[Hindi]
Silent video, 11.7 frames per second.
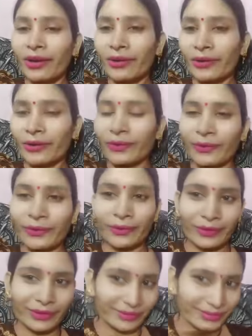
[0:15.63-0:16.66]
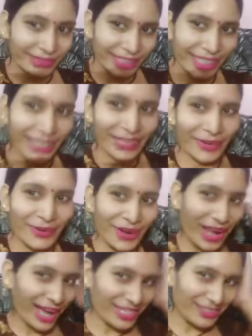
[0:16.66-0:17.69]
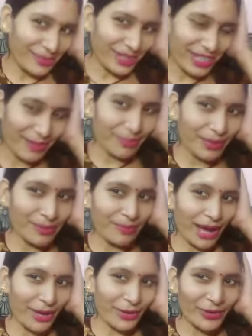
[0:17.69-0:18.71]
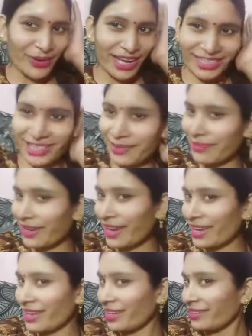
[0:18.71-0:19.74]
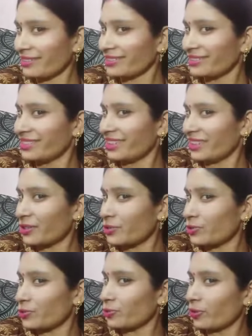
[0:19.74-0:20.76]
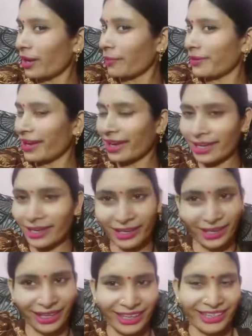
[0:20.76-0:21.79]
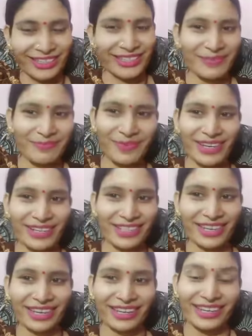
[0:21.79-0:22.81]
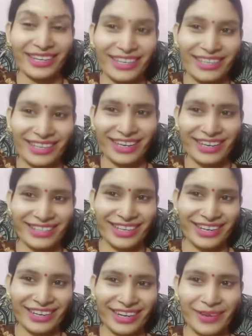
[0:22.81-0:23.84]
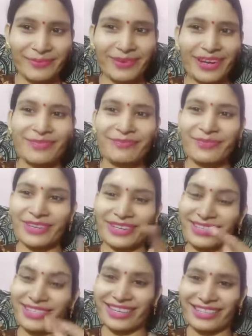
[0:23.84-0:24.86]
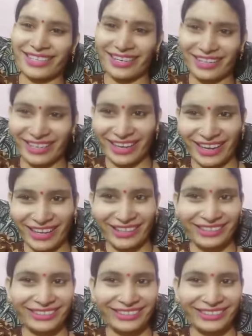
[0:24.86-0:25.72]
और देख रहे हो आज मैंने अपने बाल को ऐसा बनाया है ये देखो जूड़ा बनाया है ये सिंपल सा कैसा लग रहा है बाल फेस कैसा लग रहा है